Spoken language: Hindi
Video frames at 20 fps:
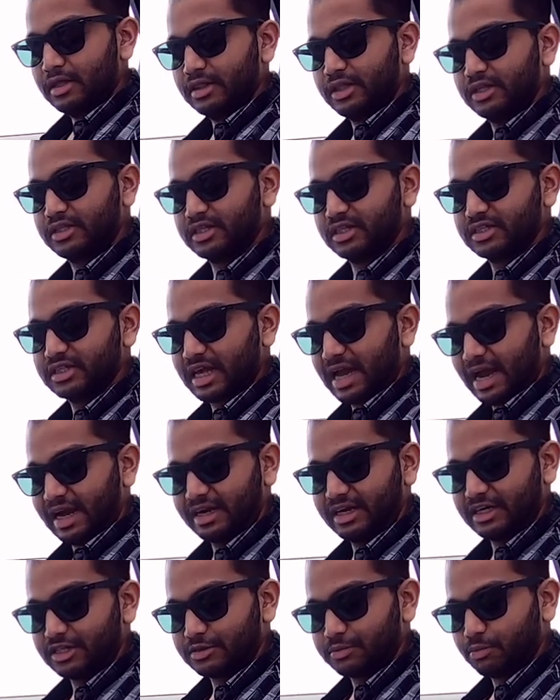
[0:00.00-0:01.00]
दिस इज
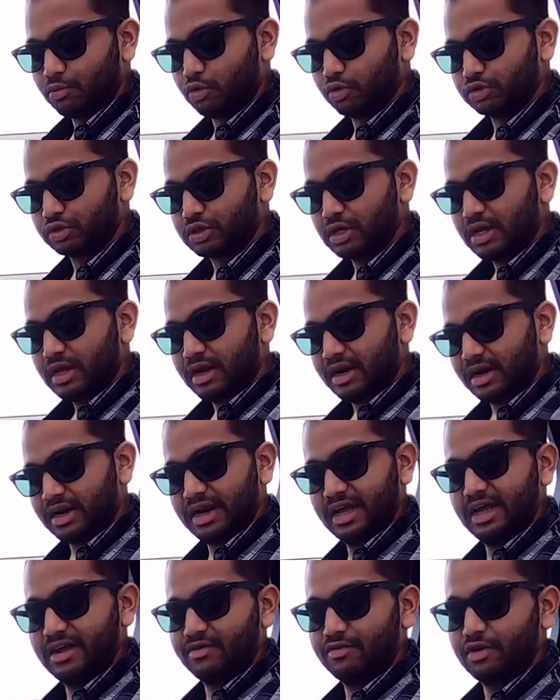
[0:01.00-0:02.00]
एट इट्स मोस्ट
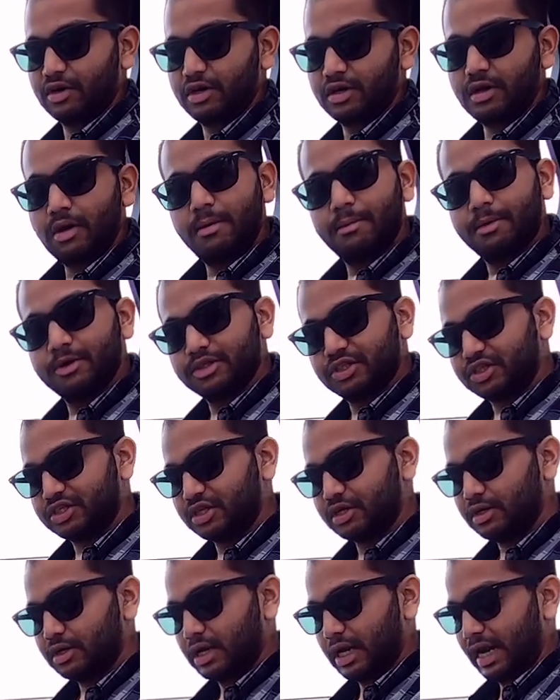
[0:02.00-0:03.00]
रेयरवर्ड
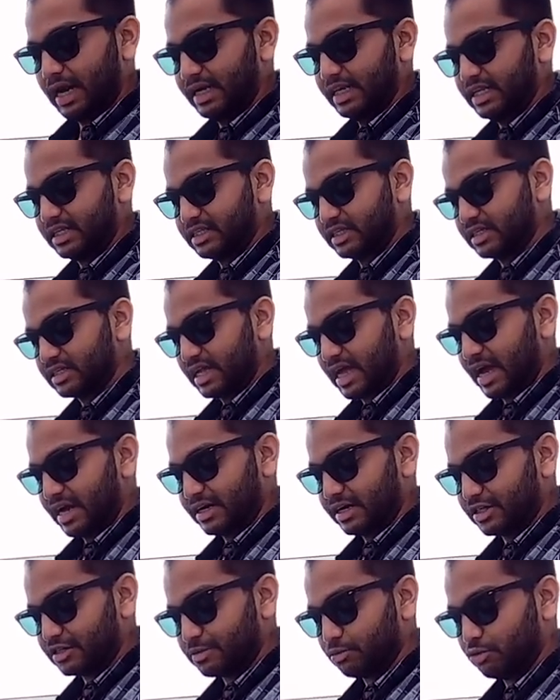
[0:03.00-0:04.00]
पोजिशन एंड दिस इज
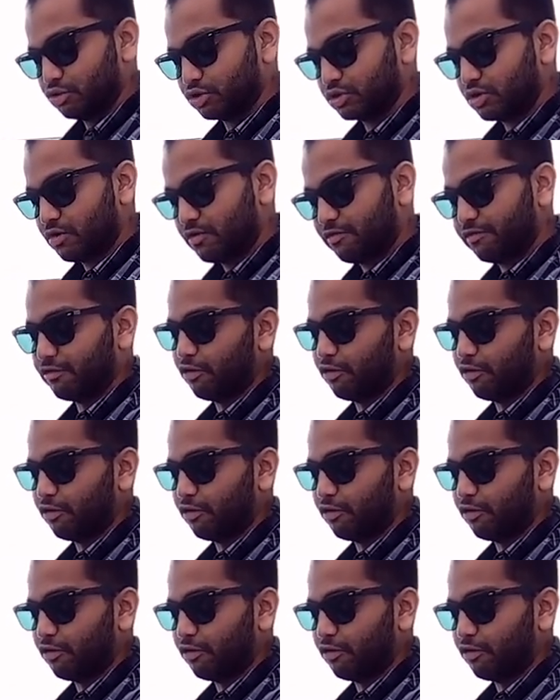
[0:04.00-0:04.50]
एट इट्स मोस्ट